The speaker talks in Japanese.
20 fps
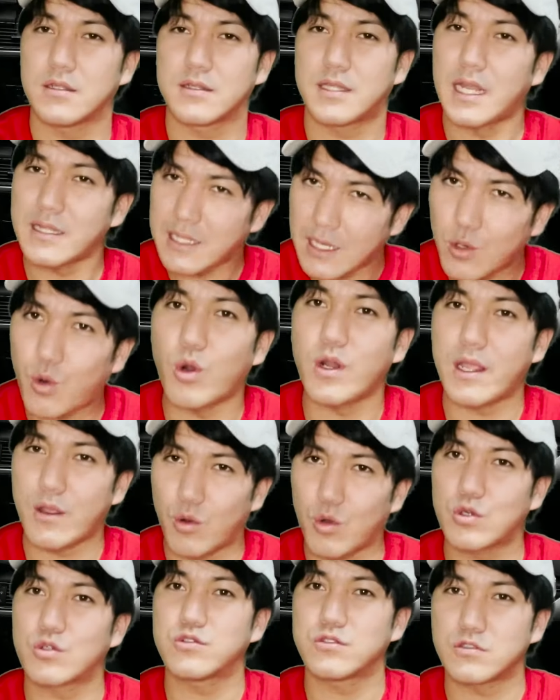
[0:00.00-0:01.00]
だいたいこれ
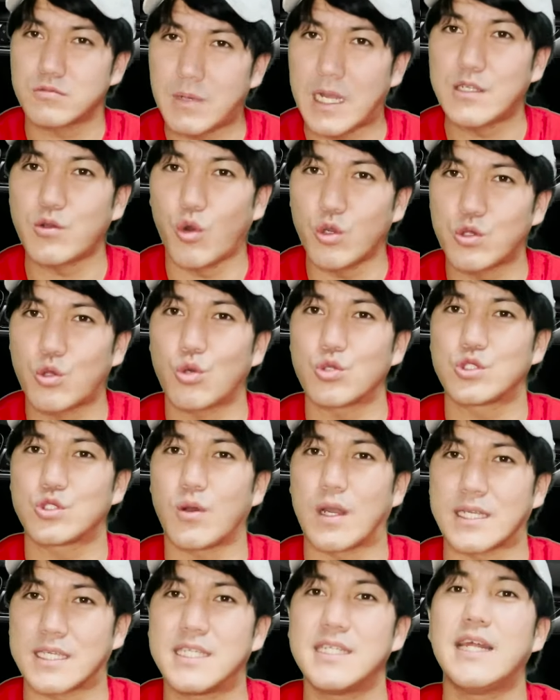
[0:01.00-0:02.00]
を車に置いとる人
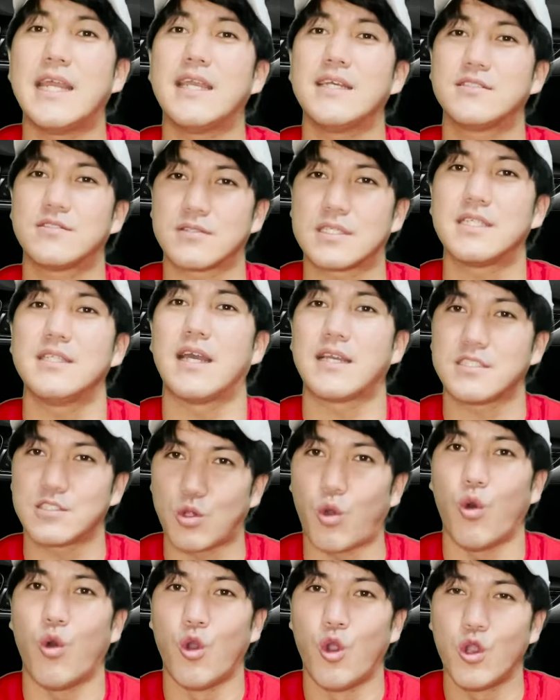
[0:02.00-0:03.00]
は綺麗好きな
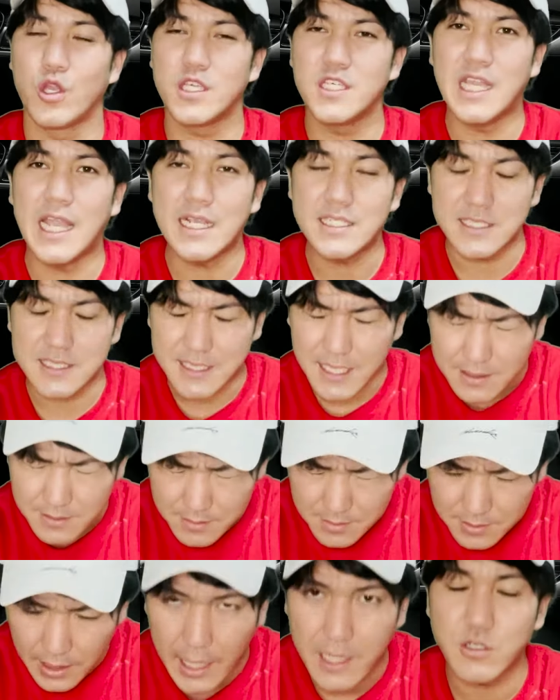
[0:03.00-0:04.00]
人。家に絶
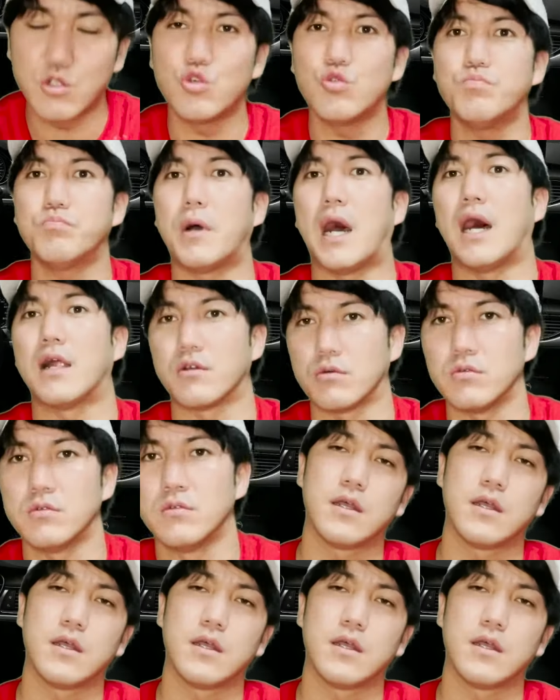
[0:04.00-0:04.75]
対ルンバある。